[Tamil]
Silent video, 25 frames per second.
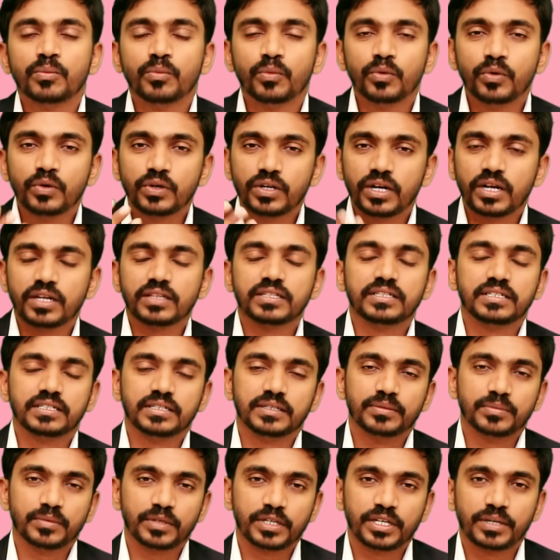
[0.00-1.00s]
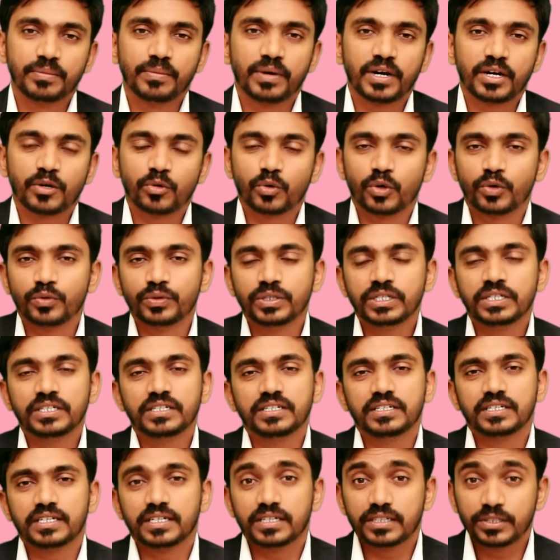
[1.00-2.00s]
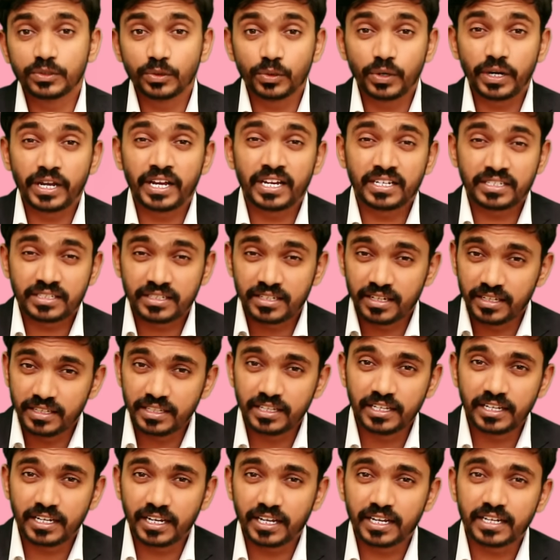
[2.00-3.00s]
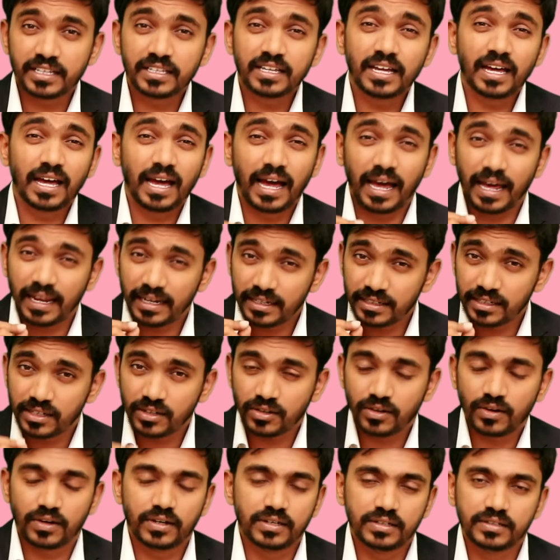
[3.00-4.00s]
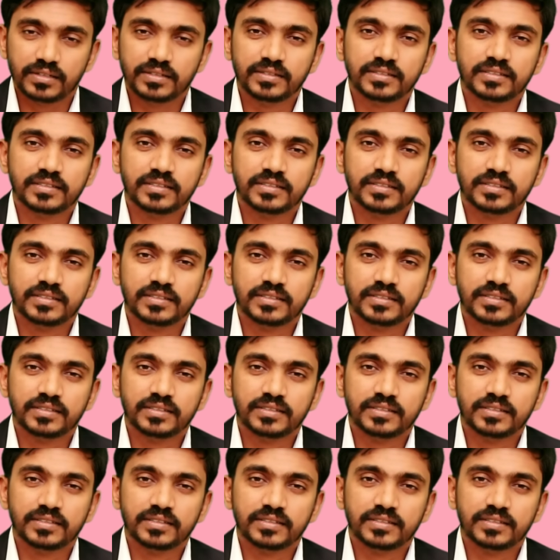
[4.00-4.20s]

மூன்றாவது முக்கியமான உணவு யூரிக் ஆசிட் அதிகரிக்கிறது ஆல்கஹால்